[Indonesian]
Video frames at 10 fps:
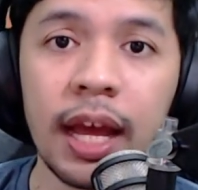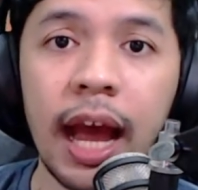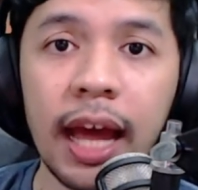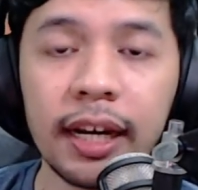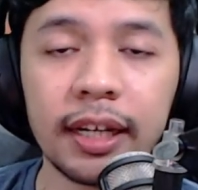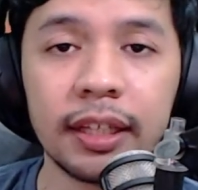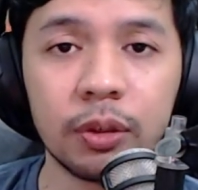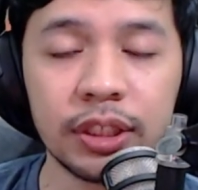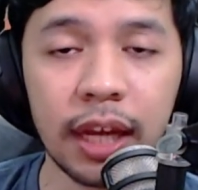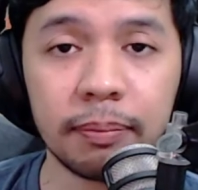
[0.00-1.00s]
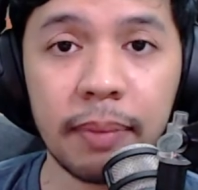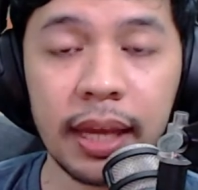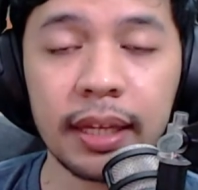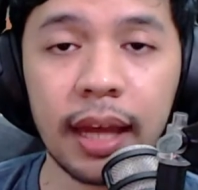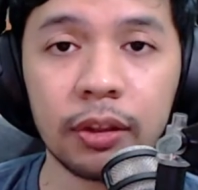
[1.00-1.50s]
Unreal itu sangat
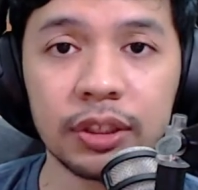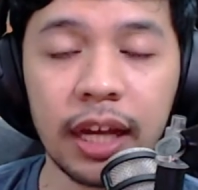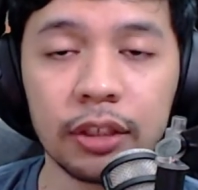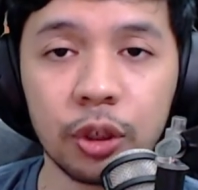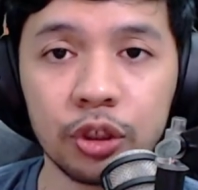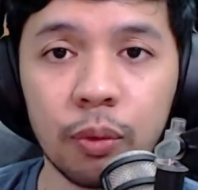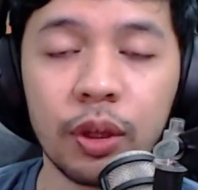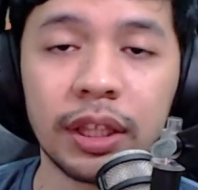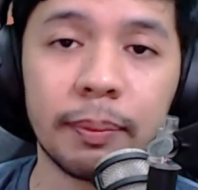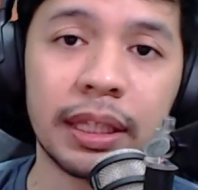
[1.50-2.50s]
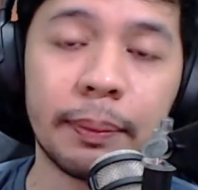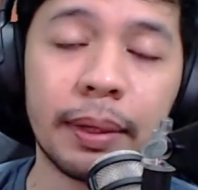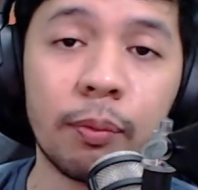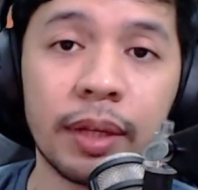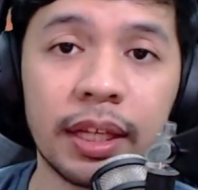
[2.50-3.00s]
baik atau sangat cocok buat teman-teman
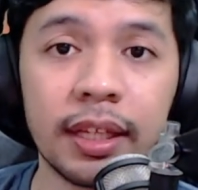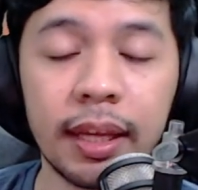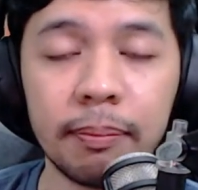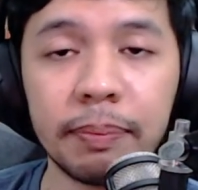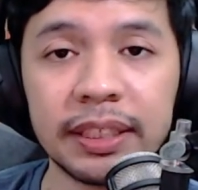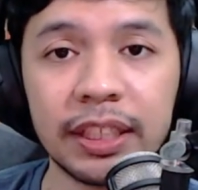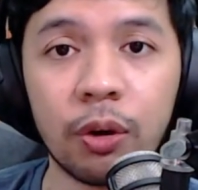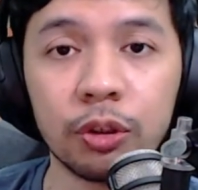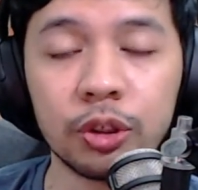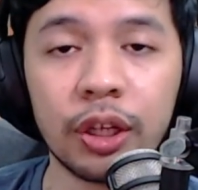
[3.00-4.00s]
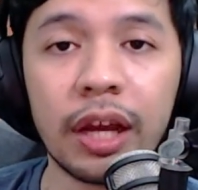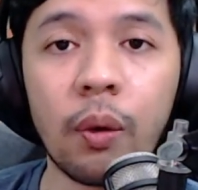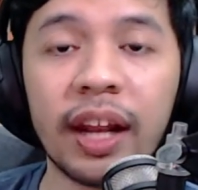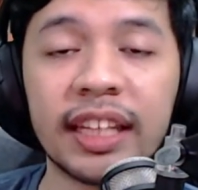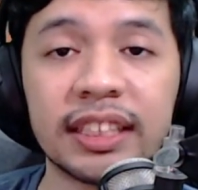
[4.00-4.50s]
yang mau bikin game PC konsol yang
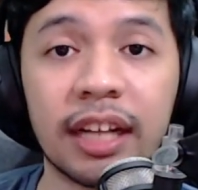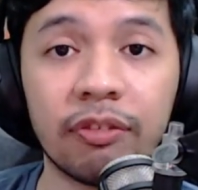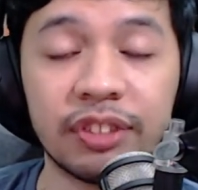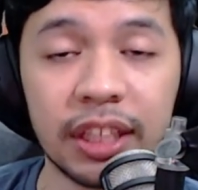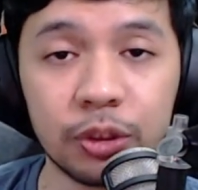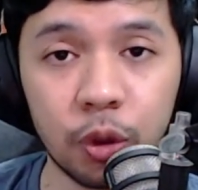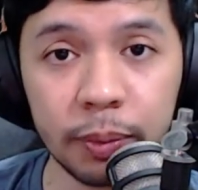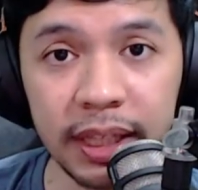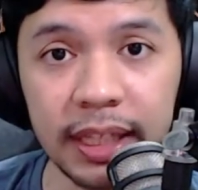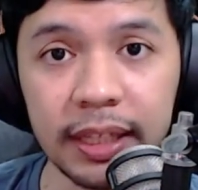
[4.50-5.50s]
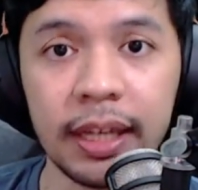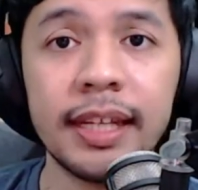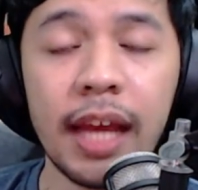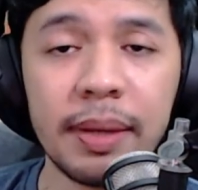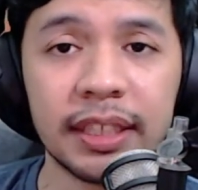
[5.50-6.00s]
kualitas grafisnya cukup tinggi.
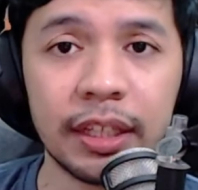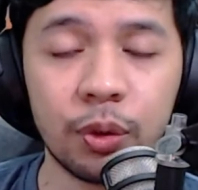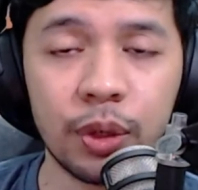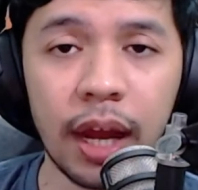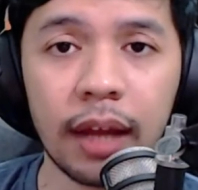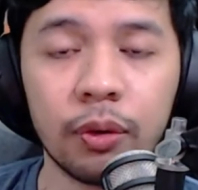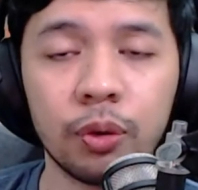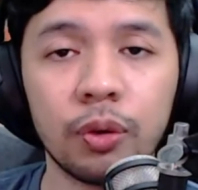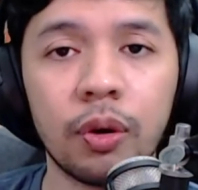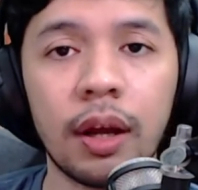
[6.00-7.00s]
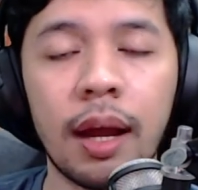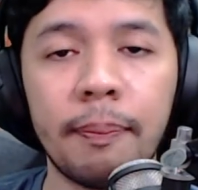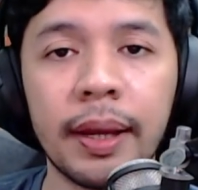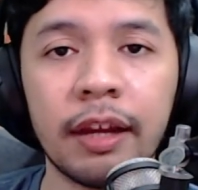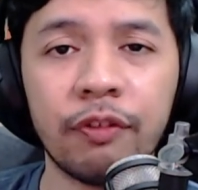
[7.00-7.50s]
Dia biasa digunakan untuk
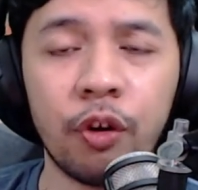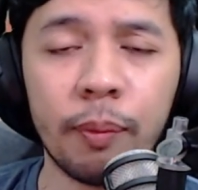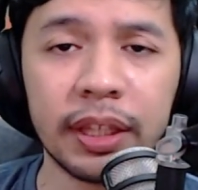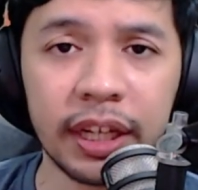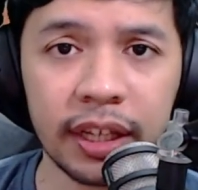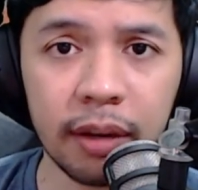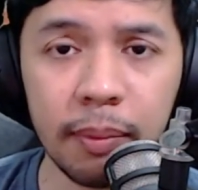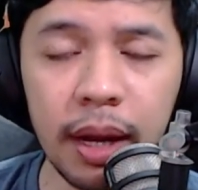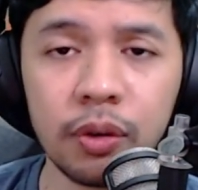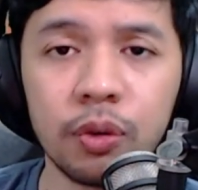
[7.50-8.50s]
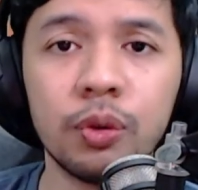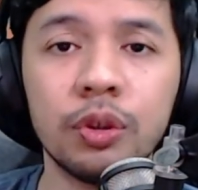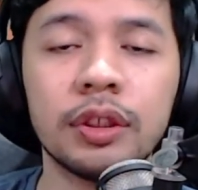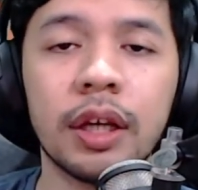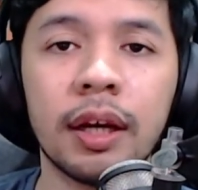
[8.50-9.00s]
apa ya, volumetricnya yang
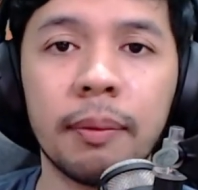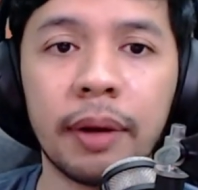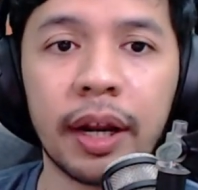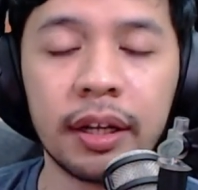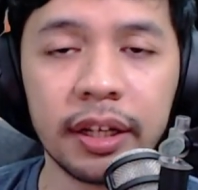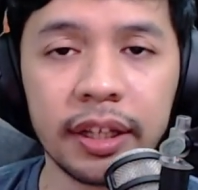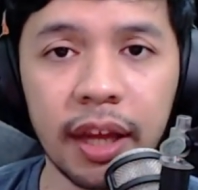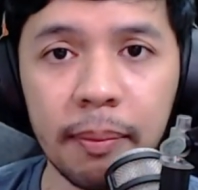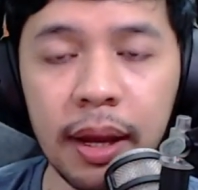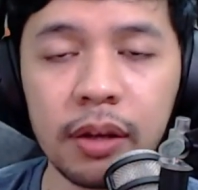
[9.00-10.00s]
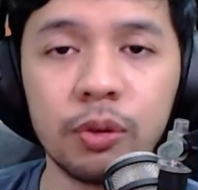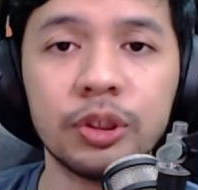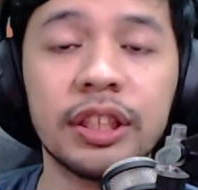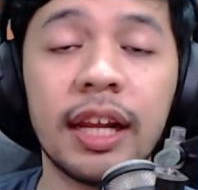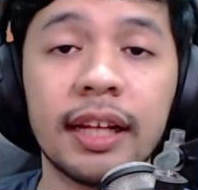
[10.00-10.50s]
bagus, um, renderingnya bagus
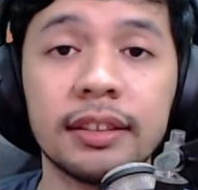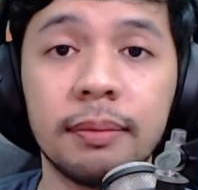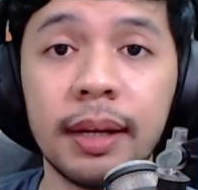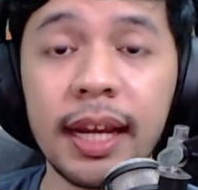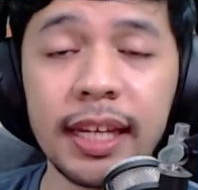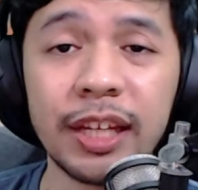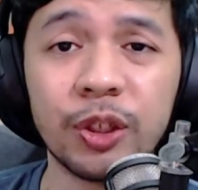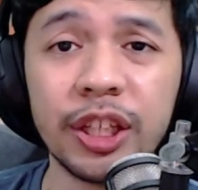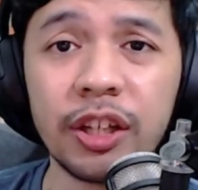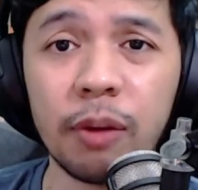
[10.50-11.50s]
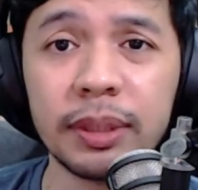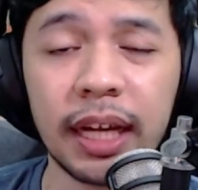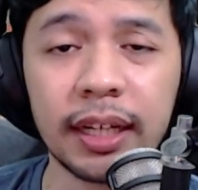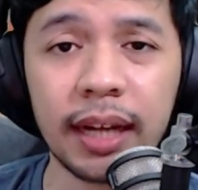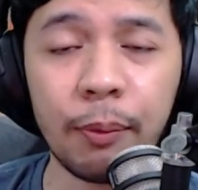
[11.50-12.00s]
dan lain sebagainya gitu. Jadi kalau
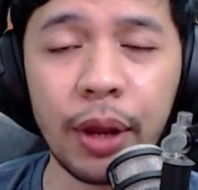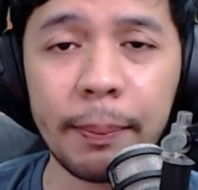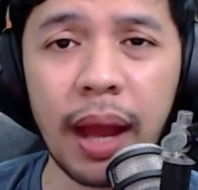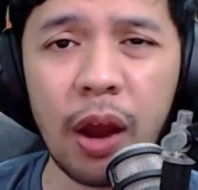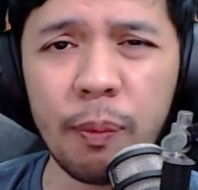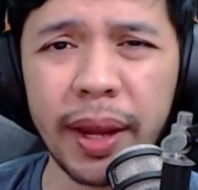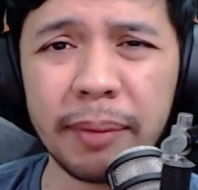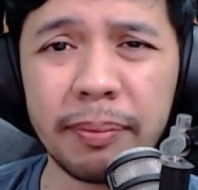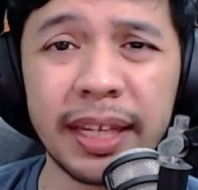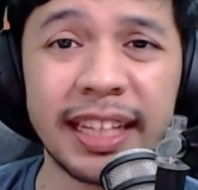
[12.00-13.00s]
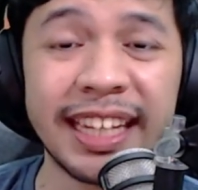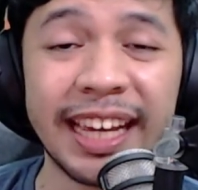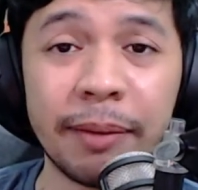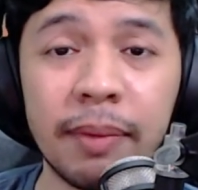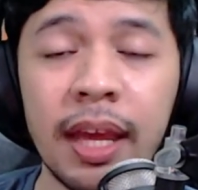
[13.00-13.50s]
misalkan kamu emang aku pengen bikin
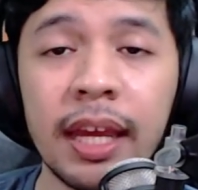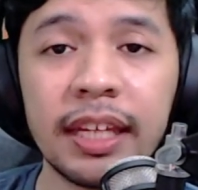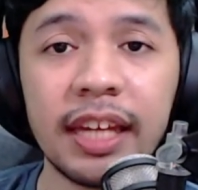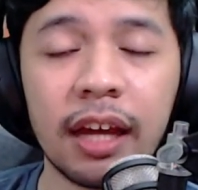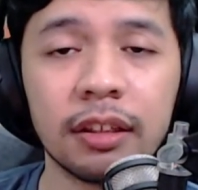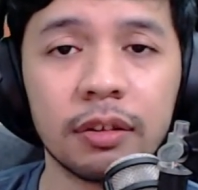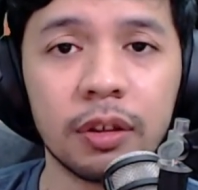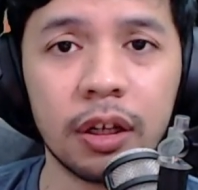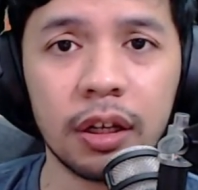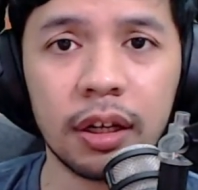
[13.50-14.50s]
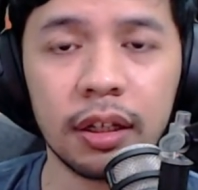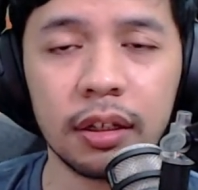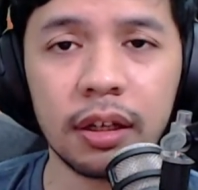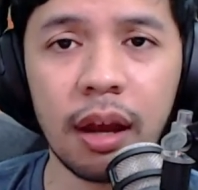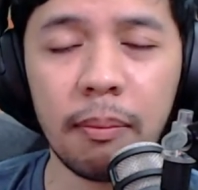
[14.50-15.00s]
game yang uh,
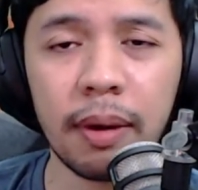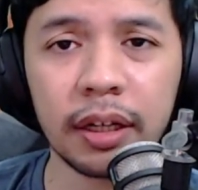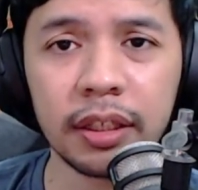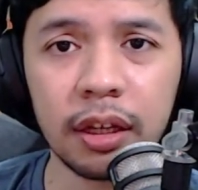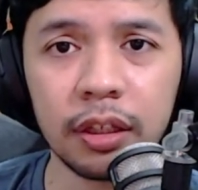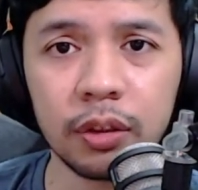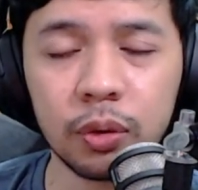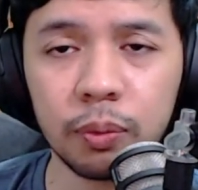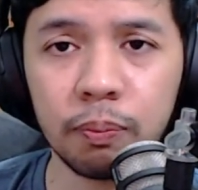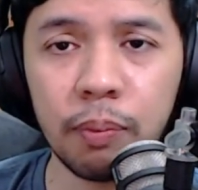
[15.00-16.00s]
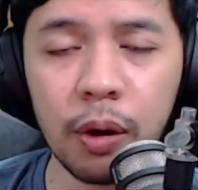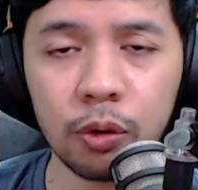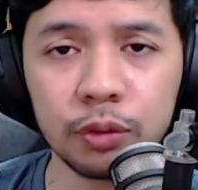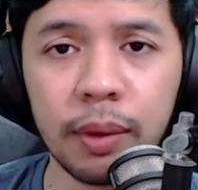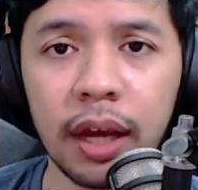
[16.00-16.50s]
gambarnya itu
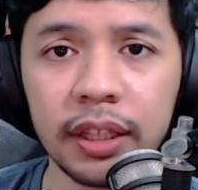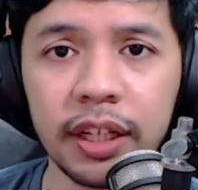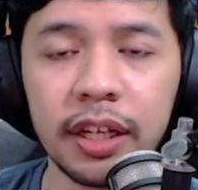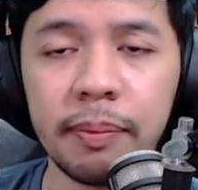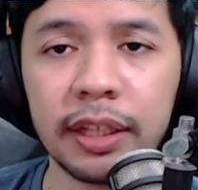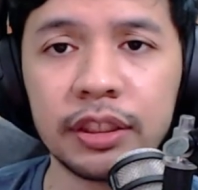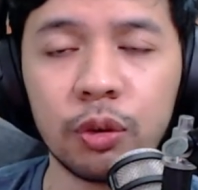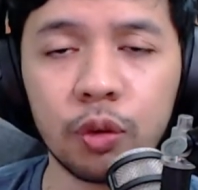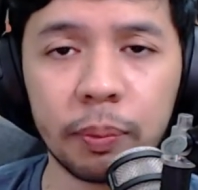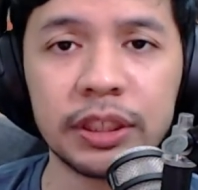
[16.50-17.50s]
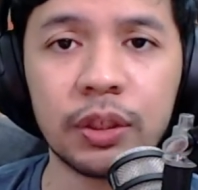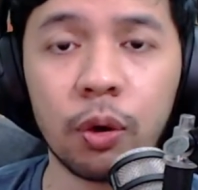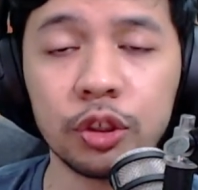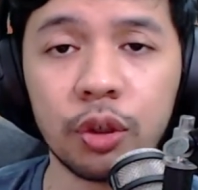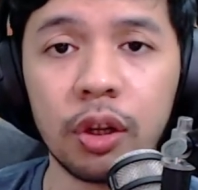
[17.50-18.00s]
bagus banget tiga dimensi untuk PC
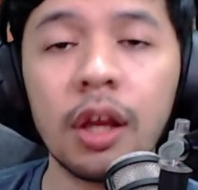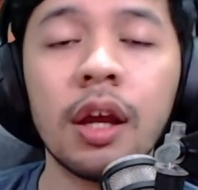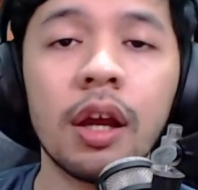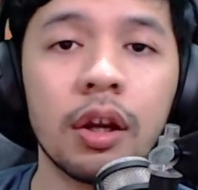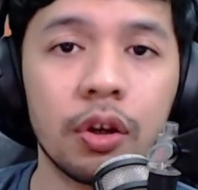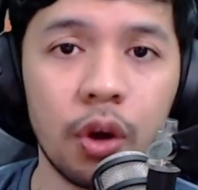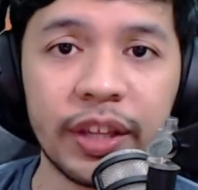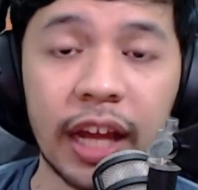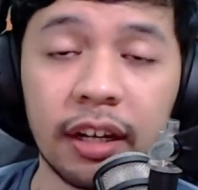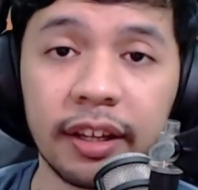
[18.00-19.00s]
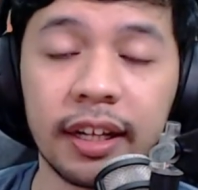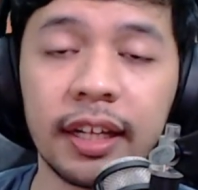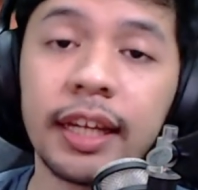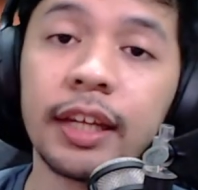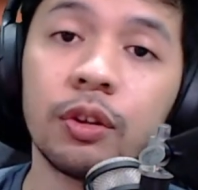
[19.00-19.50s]
konsol, go with Unreal.
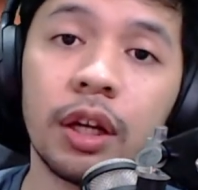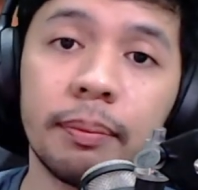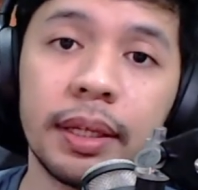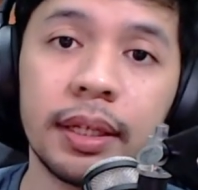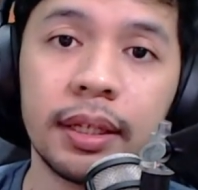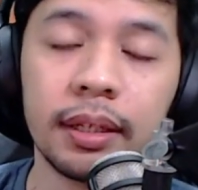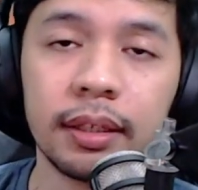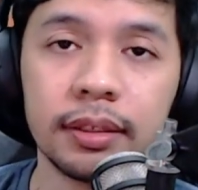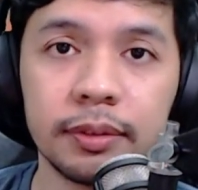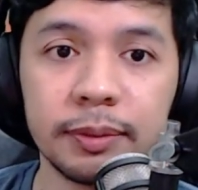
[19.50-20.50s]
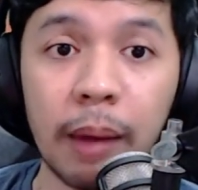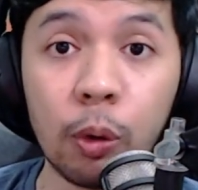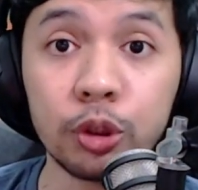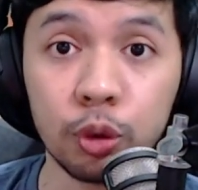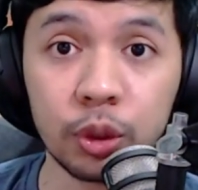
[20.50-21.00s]
Itu lebih
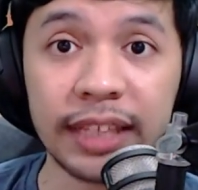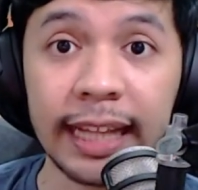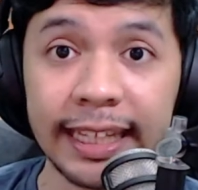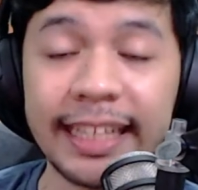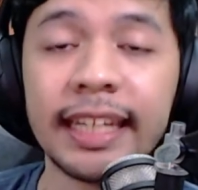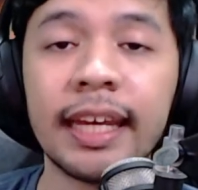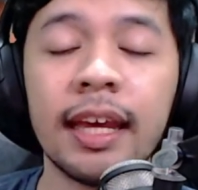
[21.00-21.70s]
bagus untuk saat ini.